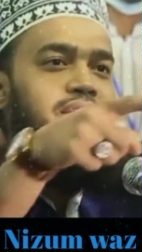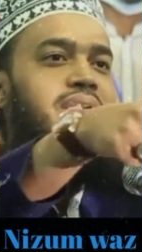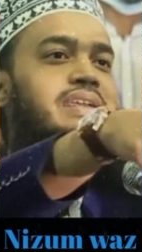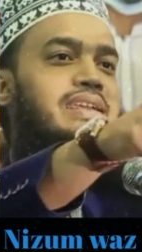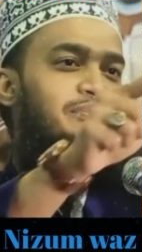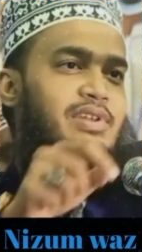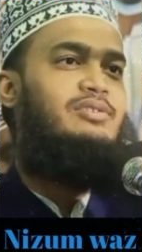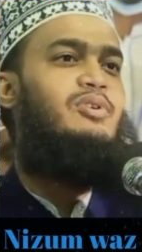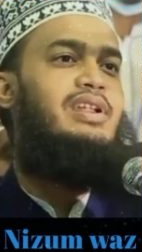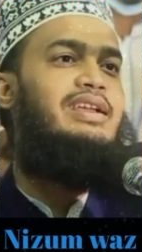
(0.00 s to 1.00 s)
কি কিপটে
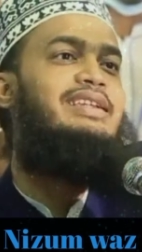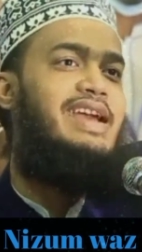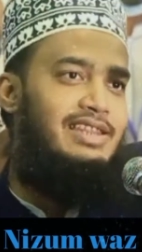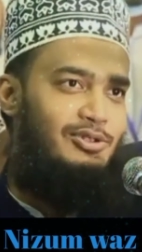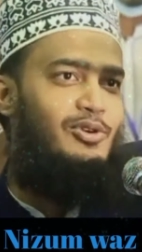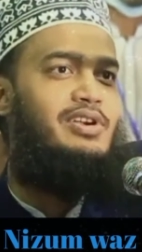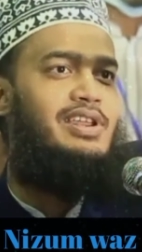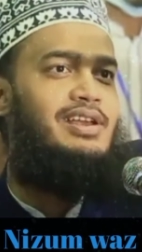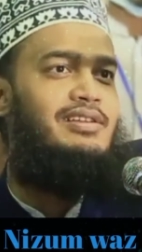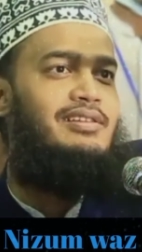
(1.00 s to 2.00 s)
তোমরা কি দিতে হই
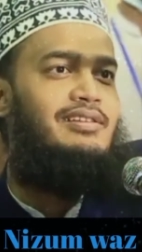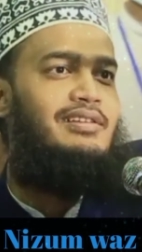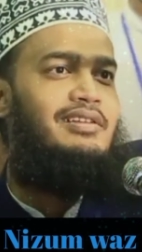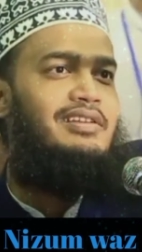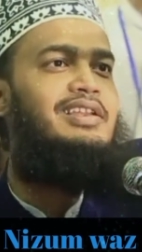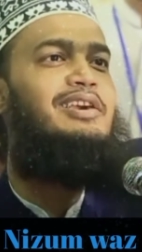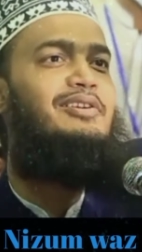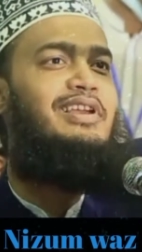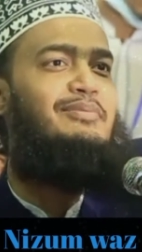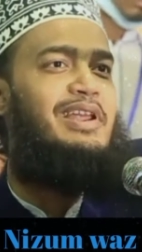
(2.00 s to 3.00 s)
না ইল্লে
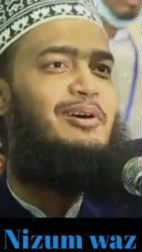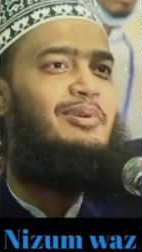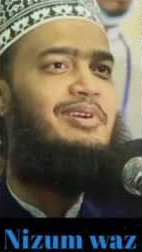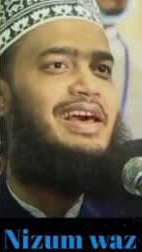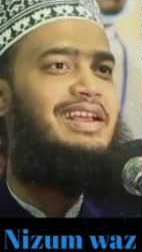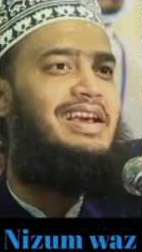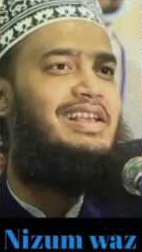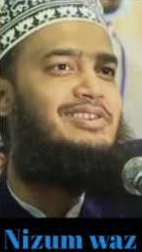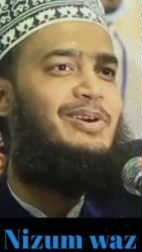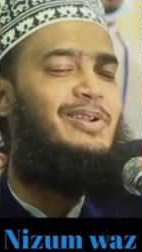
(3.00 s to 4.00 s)
করে মার হবা হইলে আর
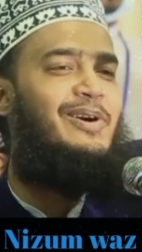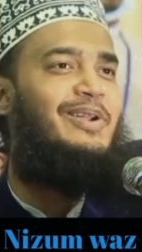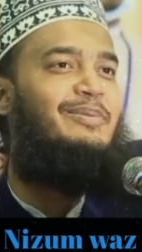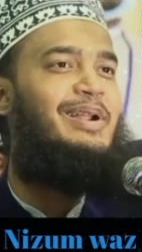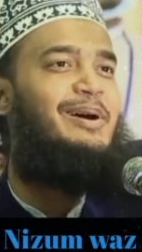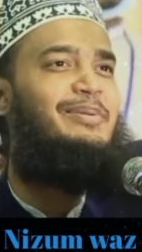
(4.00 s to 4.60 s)
নাস্তা করে হন আমার